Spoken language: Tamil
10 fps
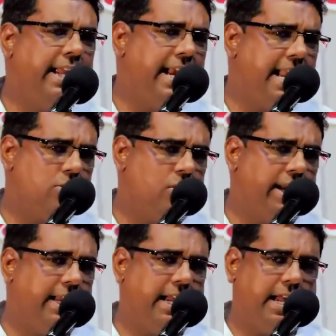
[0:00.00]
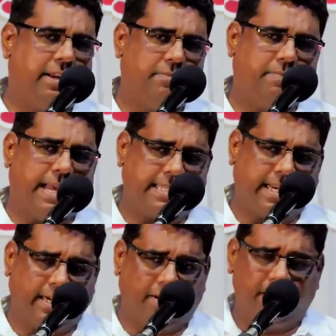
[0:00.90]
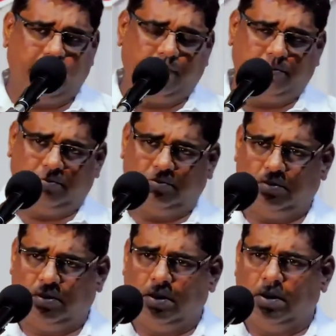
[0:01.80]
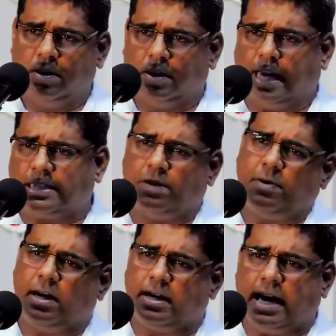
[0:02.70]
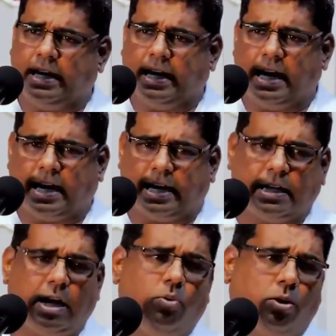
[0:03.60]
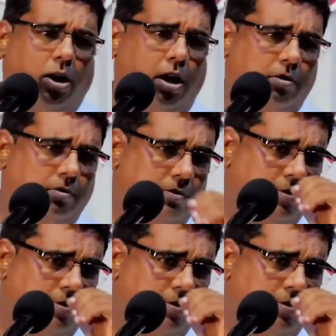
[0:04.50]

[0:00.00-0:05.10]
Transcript: நீங்க என்ன சொல்றீங்க பாஸ்டர் கிட்ட வந்து தசமாக காணிக்கெல்லாம் கரெக்டாக தான் கொடுக்குறோம்